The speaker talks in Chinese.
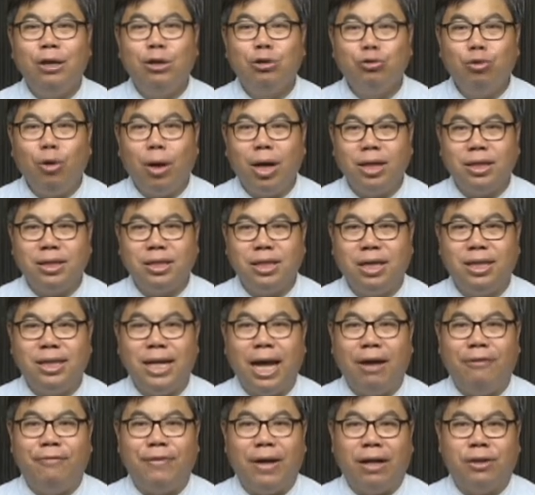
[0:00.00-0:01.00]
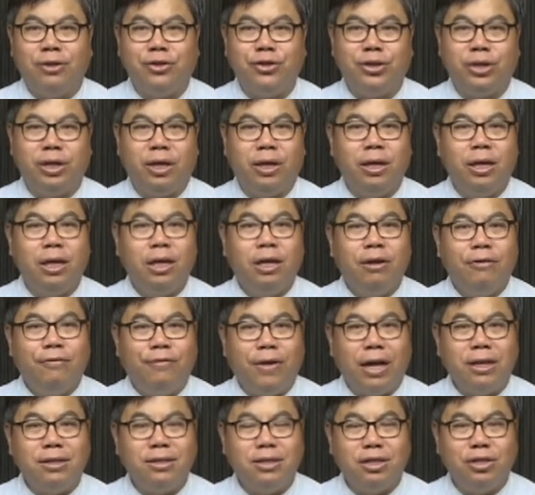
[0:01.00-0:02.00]
撞着那房子，
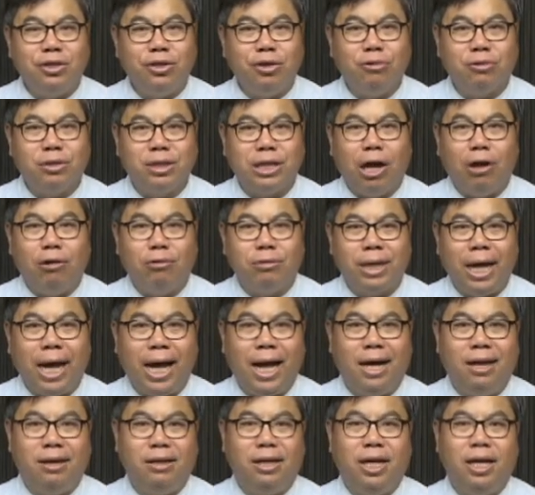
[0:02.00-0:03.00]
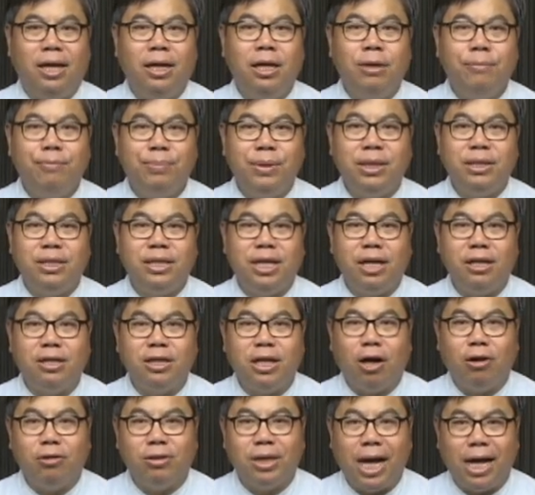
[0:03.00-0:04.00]
房子就倒塌了，并且
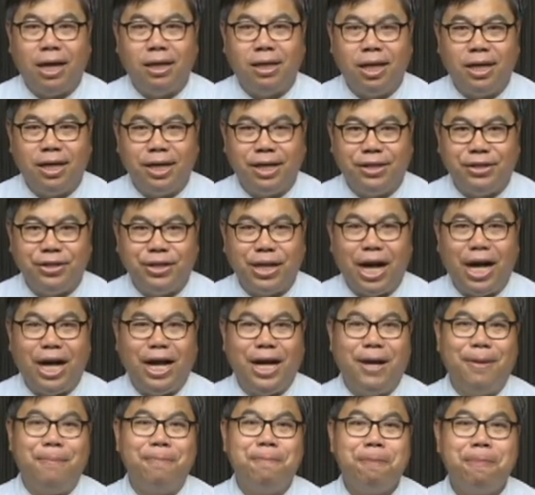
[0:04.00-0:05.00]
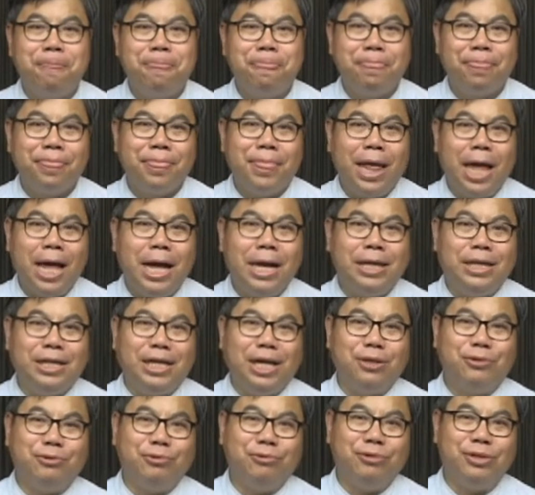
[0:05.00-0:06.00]
倒塌的很大。
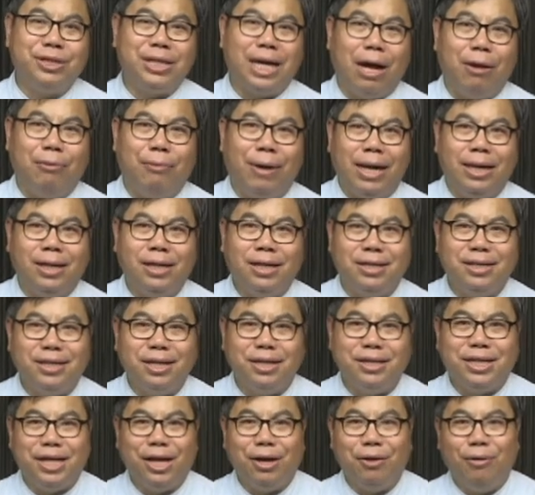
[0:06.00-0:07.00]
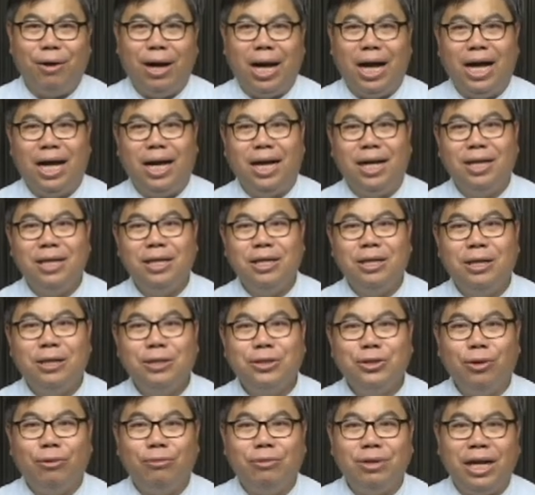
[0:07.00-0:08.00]
耶稣讲完了这些话。
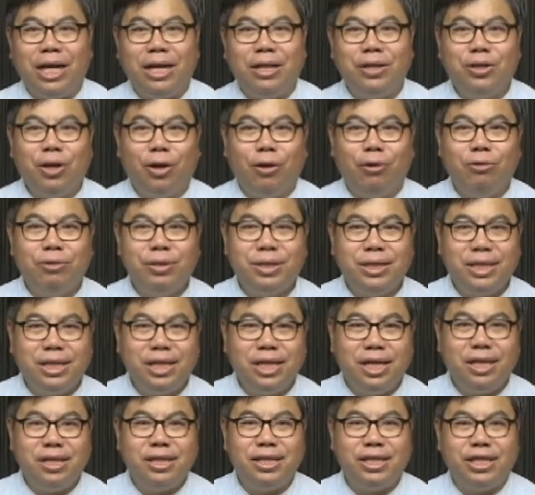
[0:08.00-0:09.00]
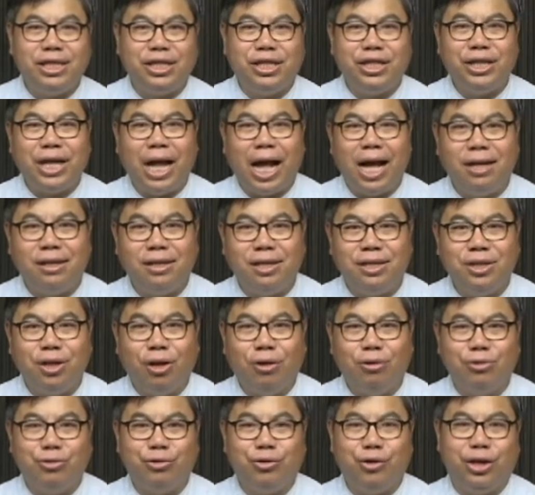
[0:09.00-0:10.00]
众人都吸取他的
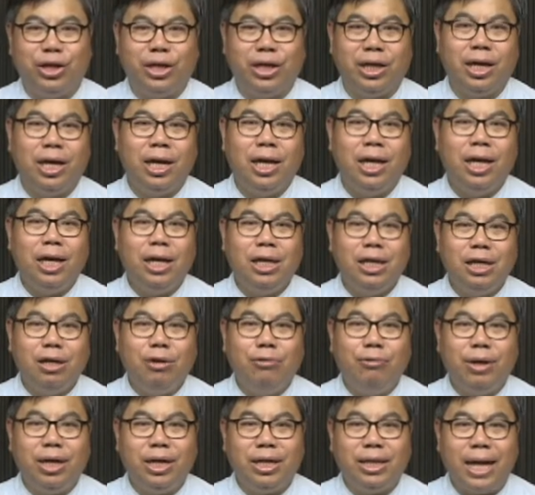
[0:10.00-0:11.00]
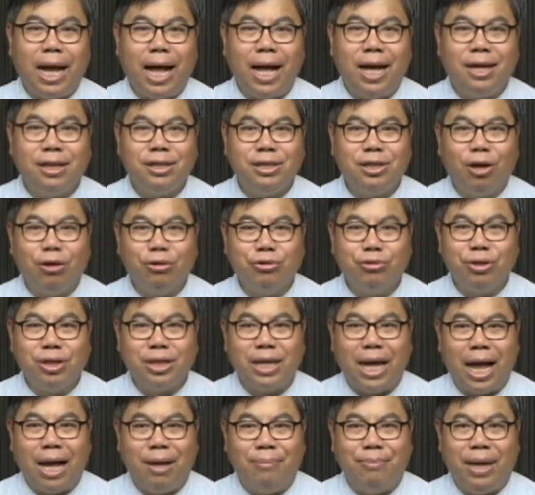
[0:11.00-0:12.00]
教训，因为他教训
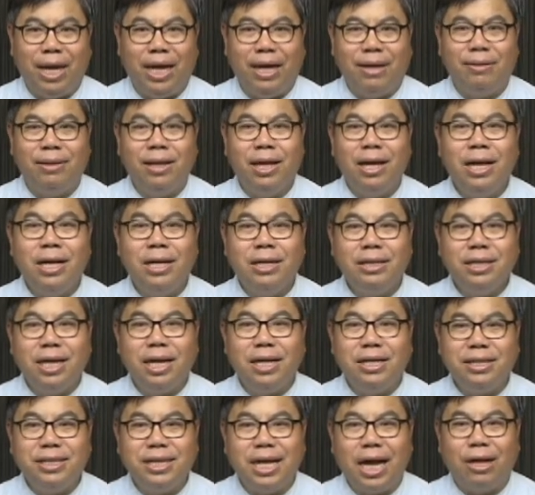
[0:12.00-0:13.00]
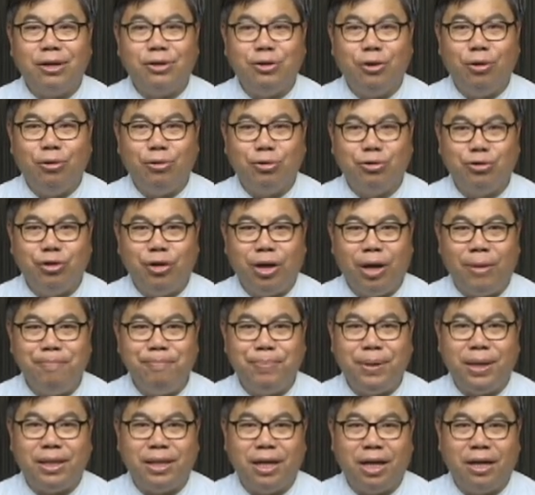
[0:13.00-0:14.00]
他们，正像有权
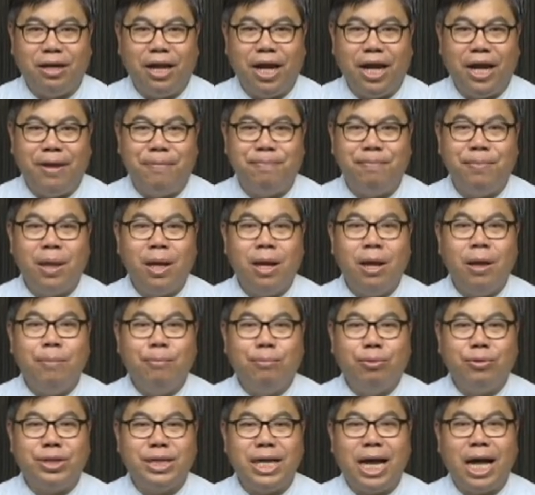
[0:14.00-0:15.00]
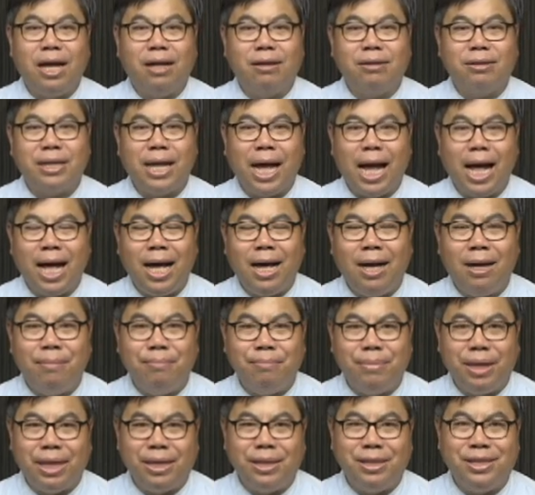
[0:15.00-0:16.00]
柄的人，不像他
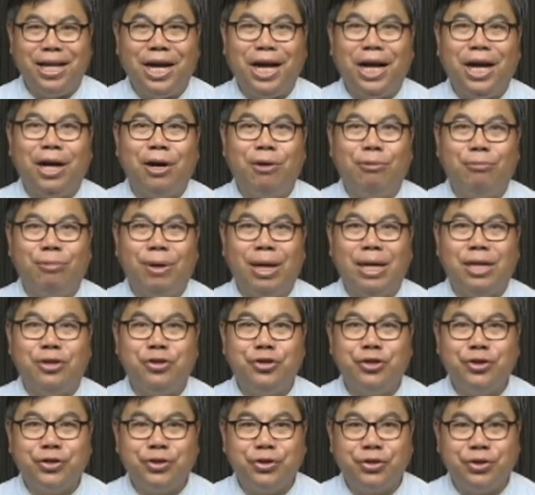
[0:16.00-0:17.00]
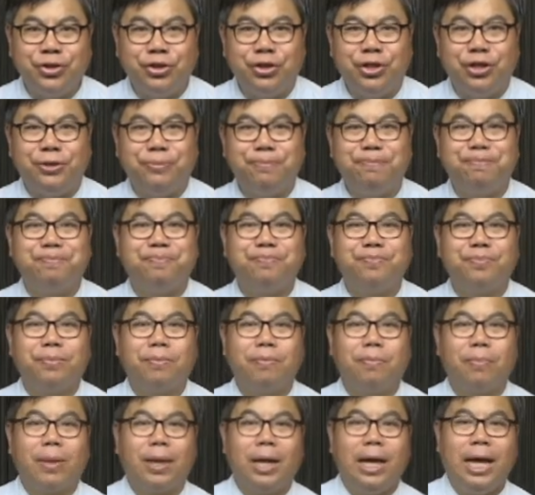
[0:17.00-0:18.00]
们的文士。
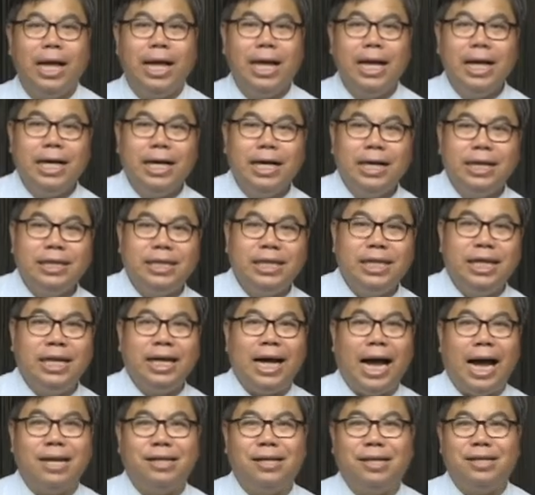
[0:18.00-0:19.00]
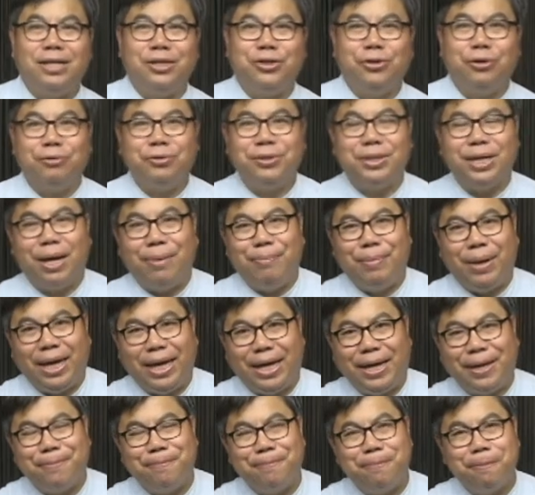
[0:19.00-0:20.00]
亲爱的弟兄姐
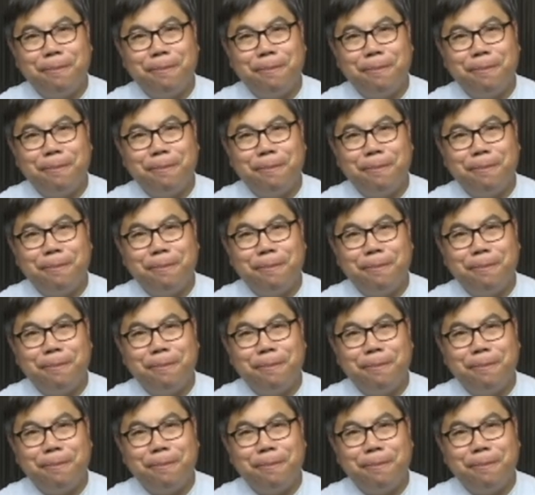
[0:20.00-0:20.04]
妹，